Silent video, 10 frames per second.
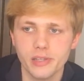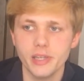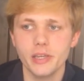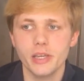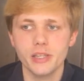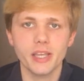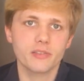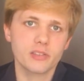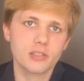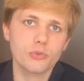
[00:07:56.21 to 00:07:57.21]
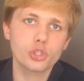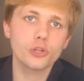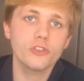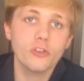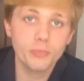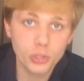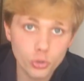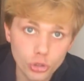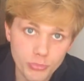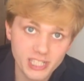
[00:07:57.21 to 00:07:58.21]
E niente, se questo video vi è
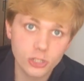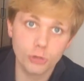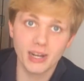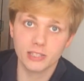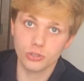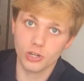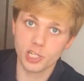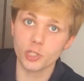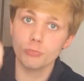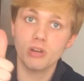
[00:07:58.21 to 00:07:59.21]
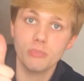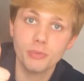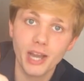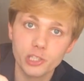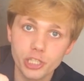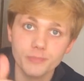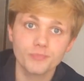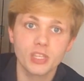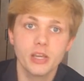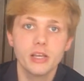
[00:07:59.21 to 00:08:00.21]
piaciuto mi raccomando lasciate un bel mi
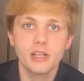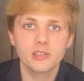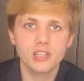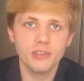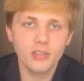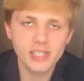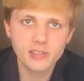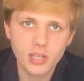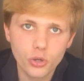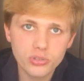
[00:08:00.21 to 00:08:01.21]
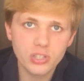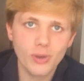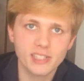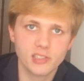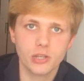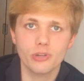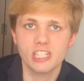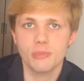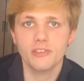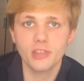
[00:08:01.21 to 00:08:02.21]
piace, se vi interessa continuare a seguire
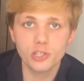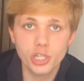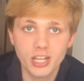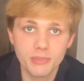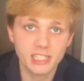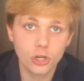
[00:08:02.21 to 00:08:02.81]
la mia vita in Cina mi